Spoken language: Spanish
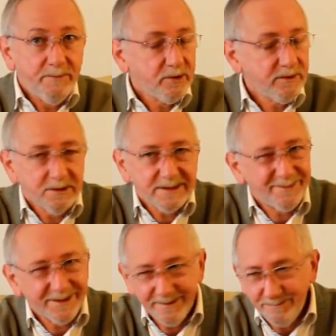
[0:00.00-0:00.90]
pero te vas a
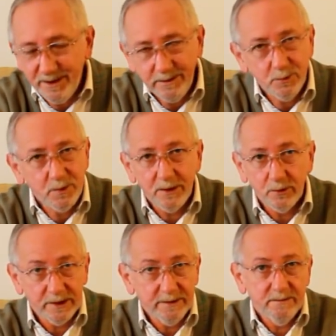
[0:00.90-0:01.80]
perder mínimo una
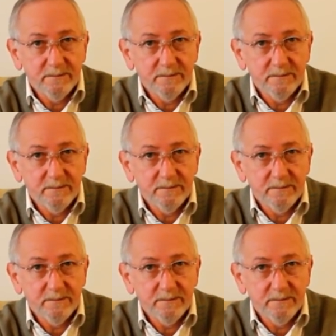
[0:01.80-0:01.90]
hora